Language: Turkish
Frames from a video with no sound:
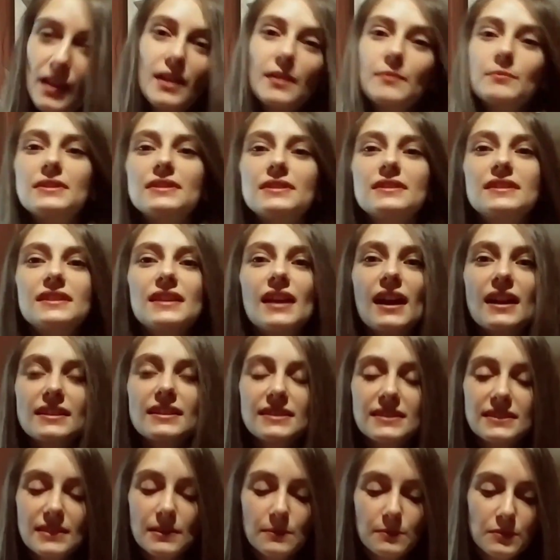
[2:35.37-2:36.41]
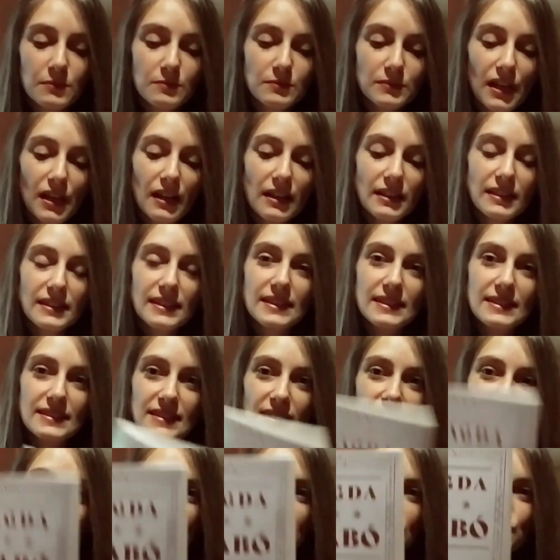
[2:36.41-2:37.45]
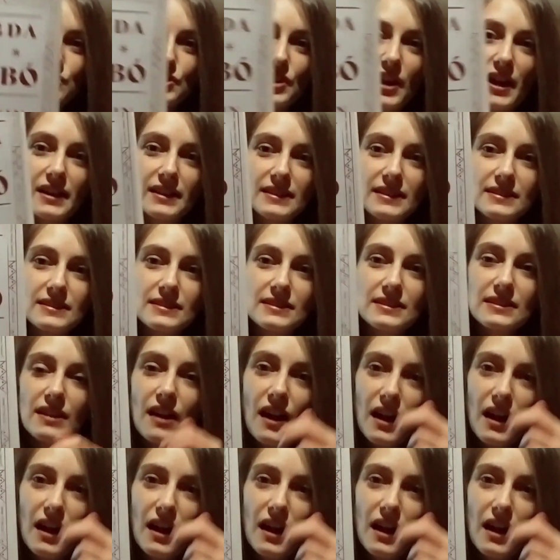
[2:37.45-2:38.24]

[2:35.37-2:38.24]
Bir diğer kitabım da İza'nın şarkısı.